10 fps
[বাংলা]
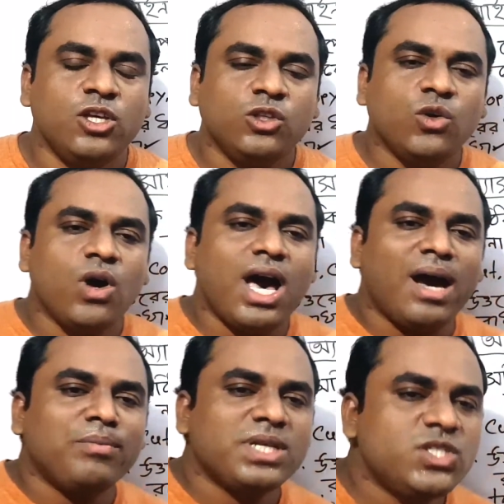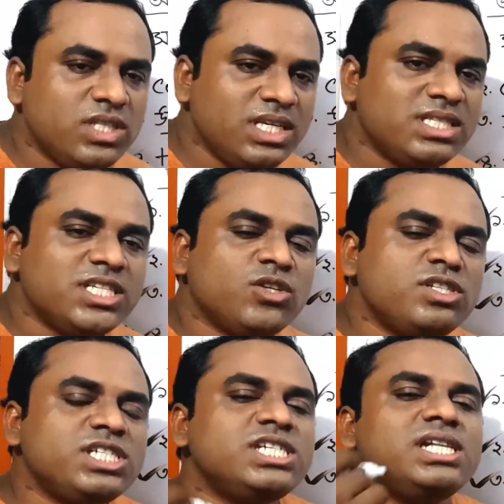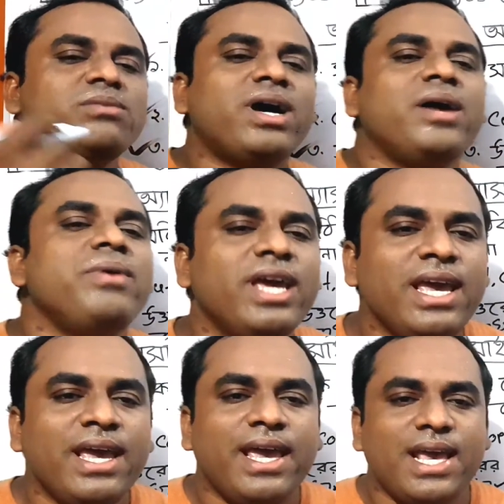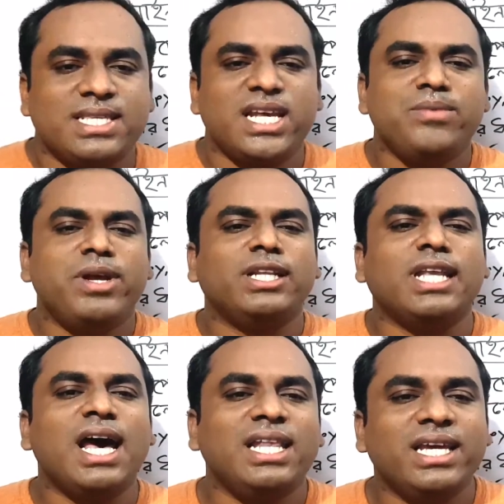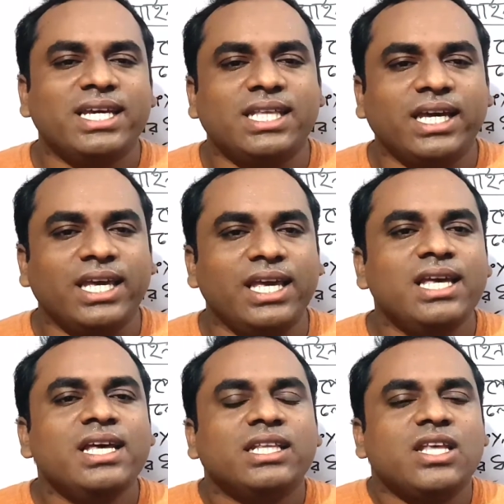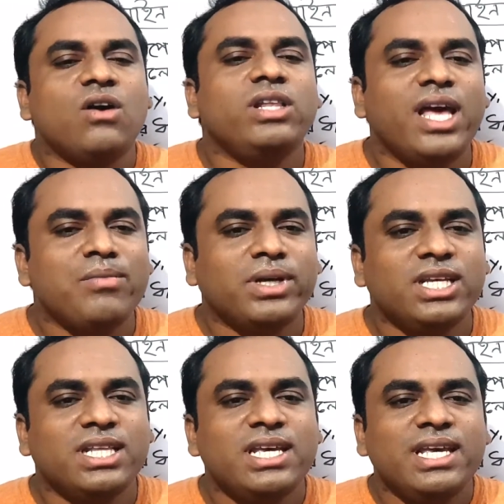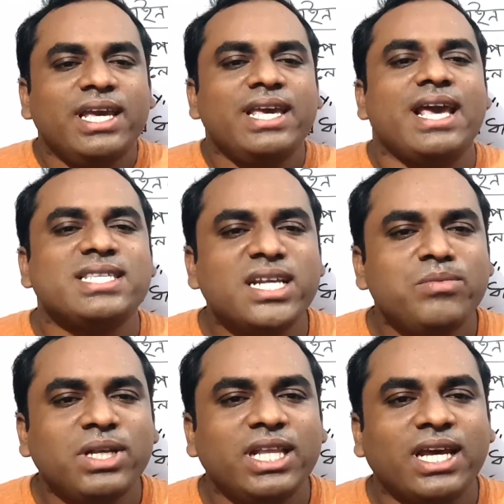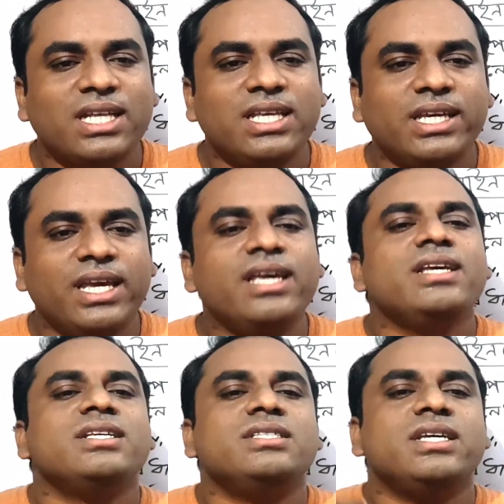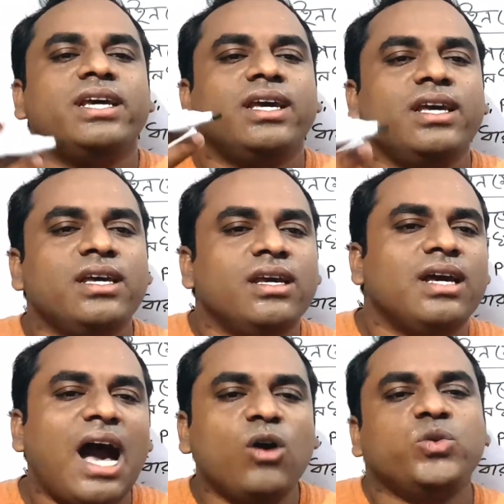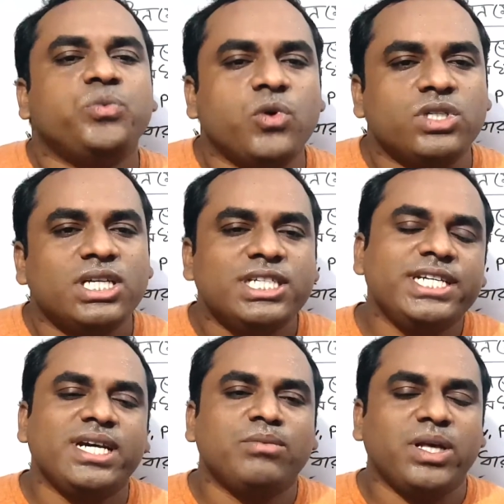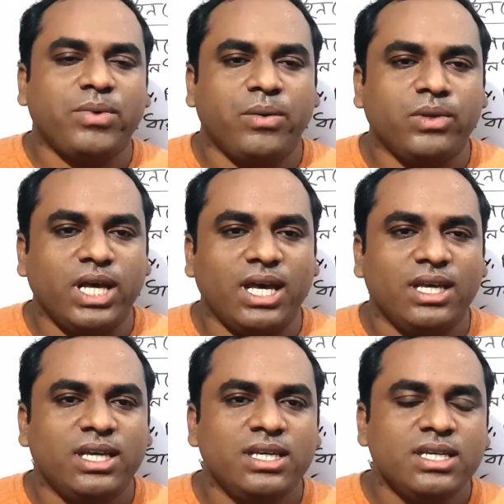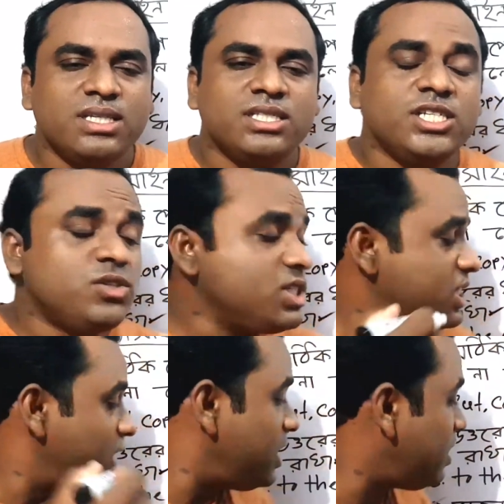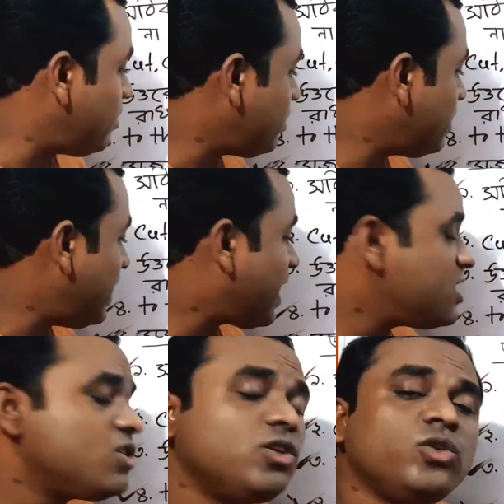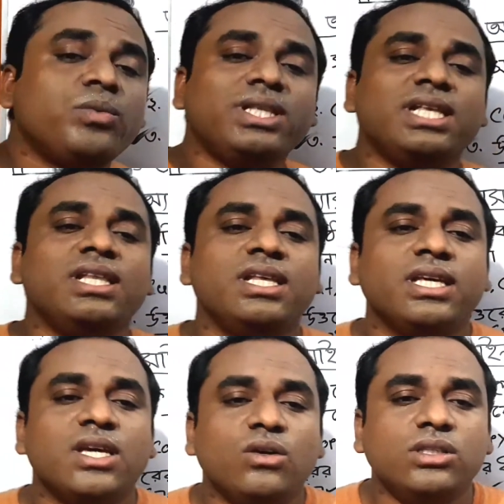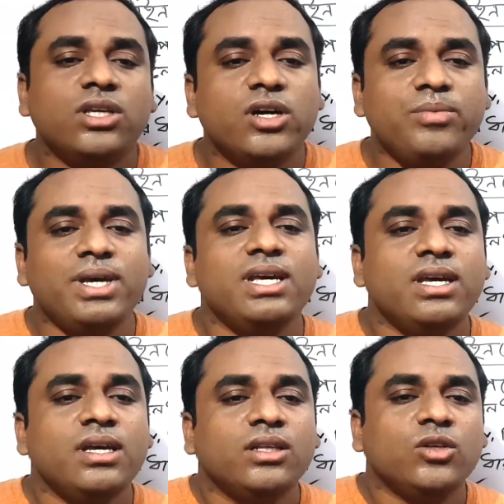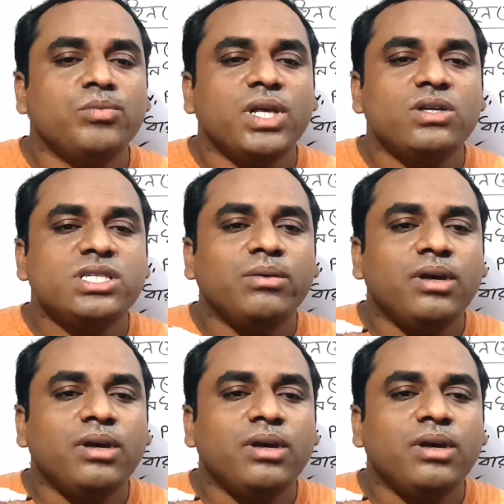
তো আমরা যদি সৃজনশীলভাবে অ্যাসাইনমেন্ট না লিখে থাকি তাহলে আমাদের এই অ্যাসাইনমেন্ট লেখা থেকে যে আউটপুট সেটা আমরা পাবো না সৃজনশীল লেখার জন্য তোমাদের কি করতে হবে তোমরা হচ্ছে